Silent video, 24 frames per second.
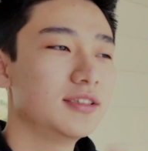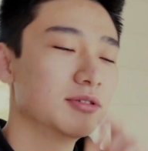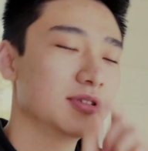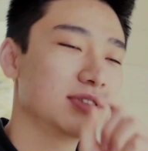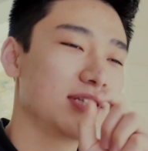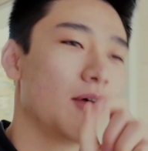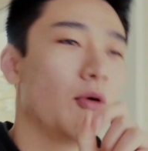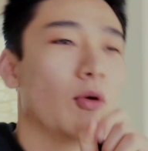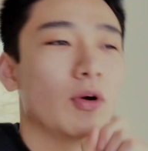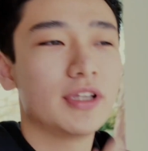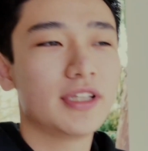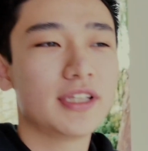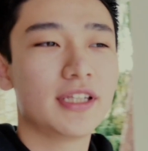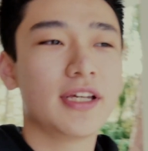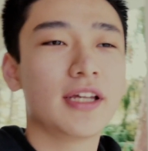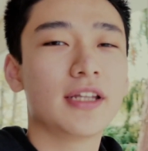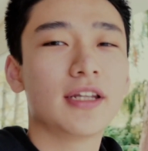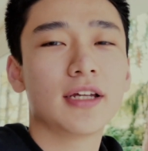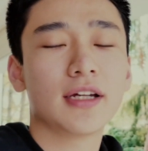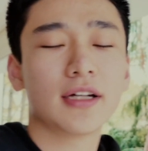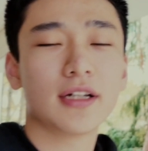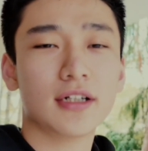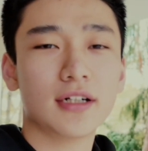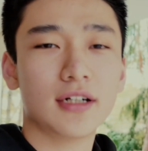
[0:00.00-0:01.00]
在我贴
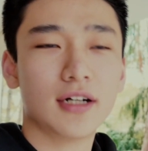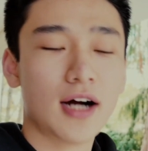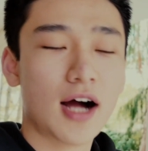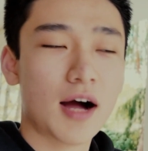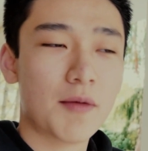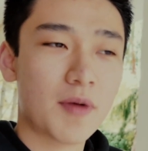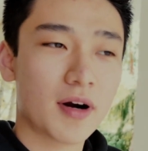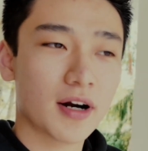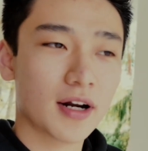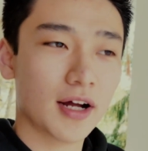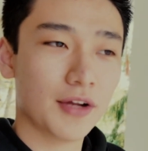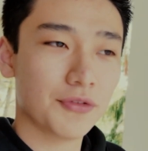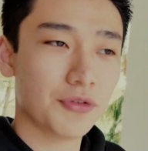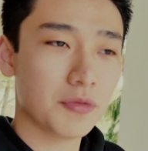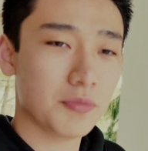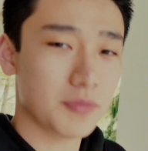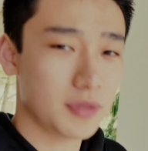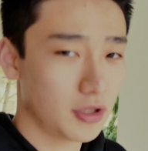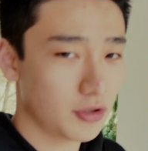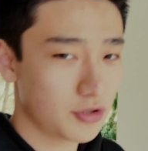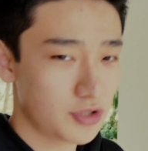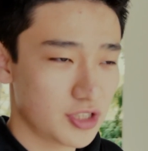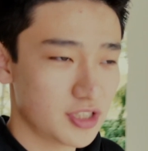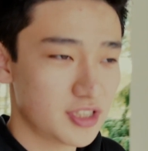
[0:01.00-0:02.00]
那个哈曼卡顿
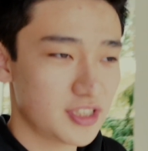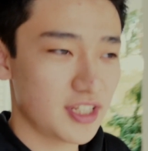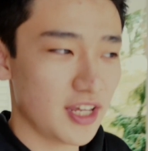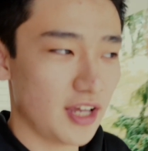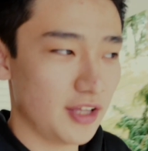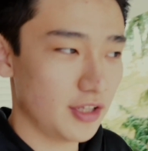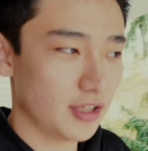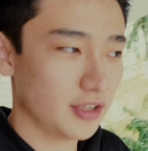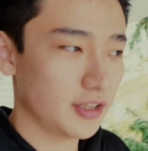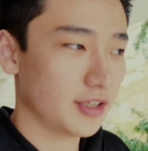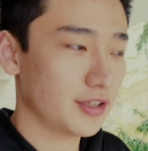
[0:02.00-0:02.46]
标之前呢，